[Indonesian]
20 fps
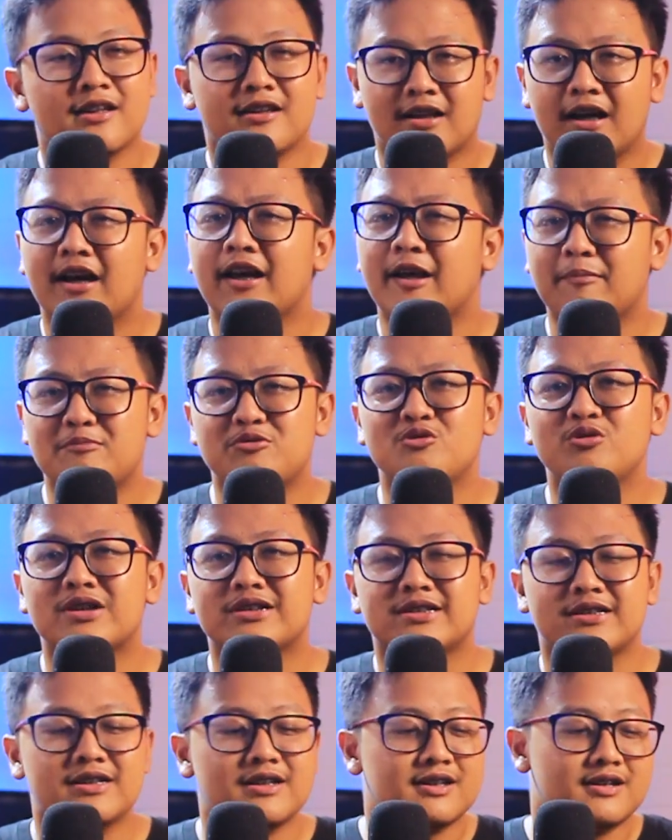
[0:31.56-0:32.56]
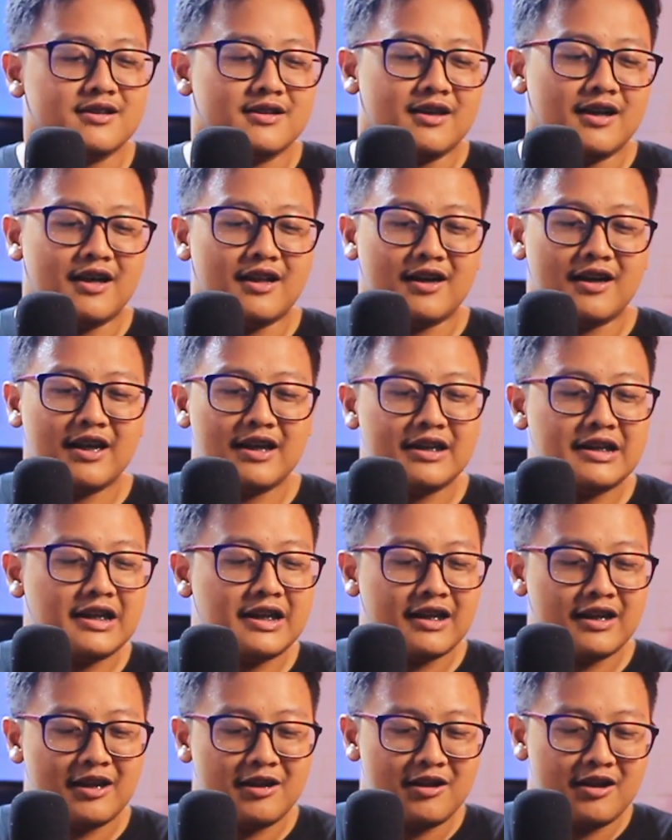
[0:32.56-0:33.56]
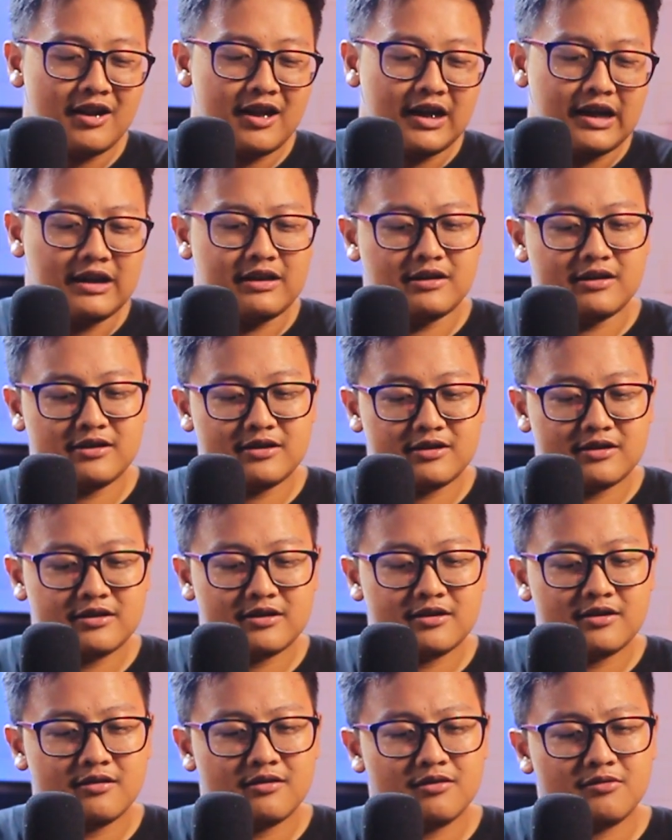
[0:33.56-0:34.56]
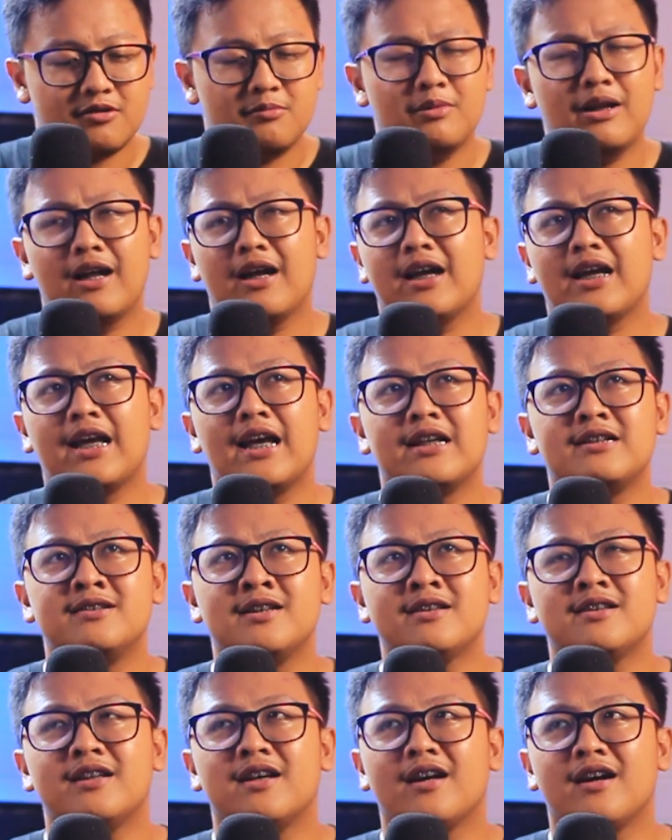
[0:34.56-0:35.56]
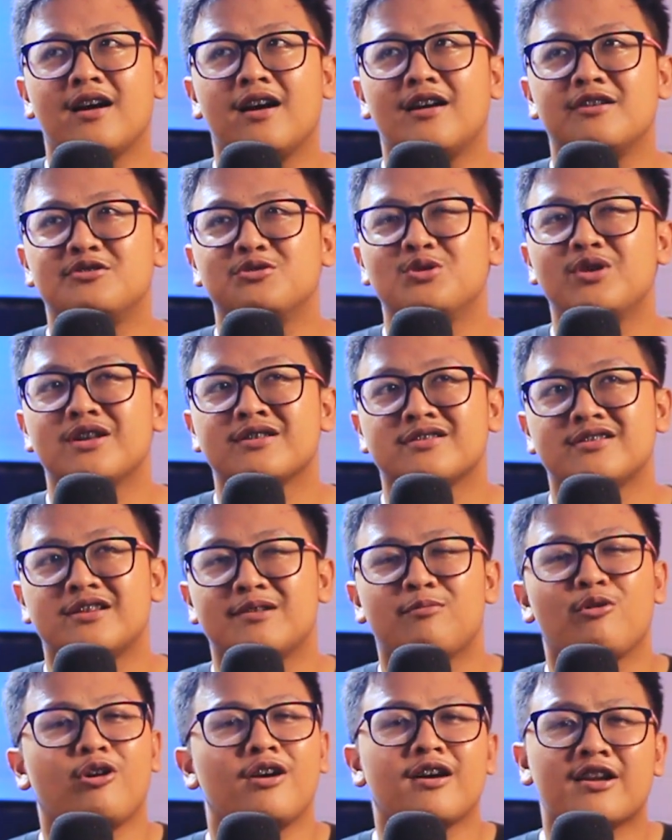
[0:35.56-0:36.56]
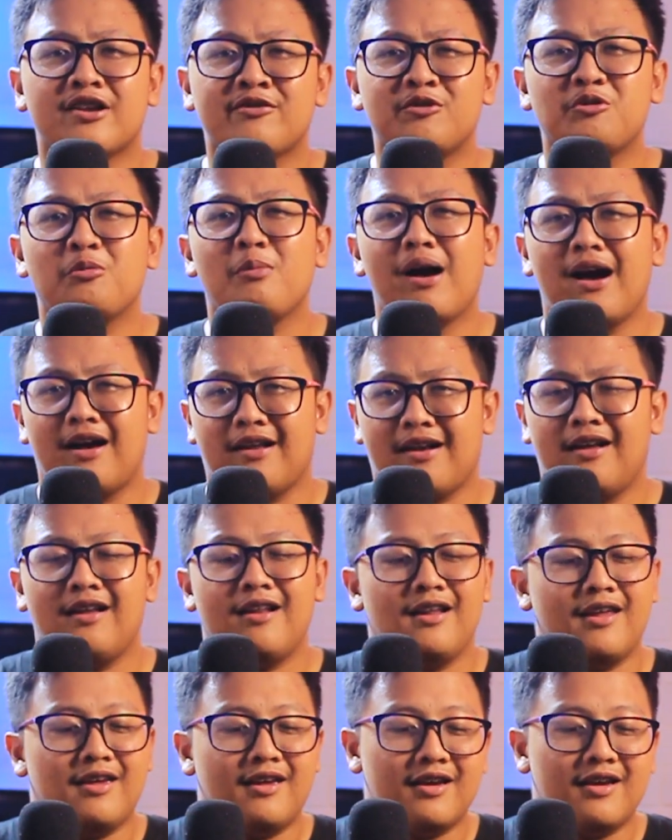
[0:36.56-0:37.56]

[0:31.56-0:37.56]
tentang game juga sih. Karena ini eh uh, dibilang gadget yang enggak juga sih. Pokoknya review barang lah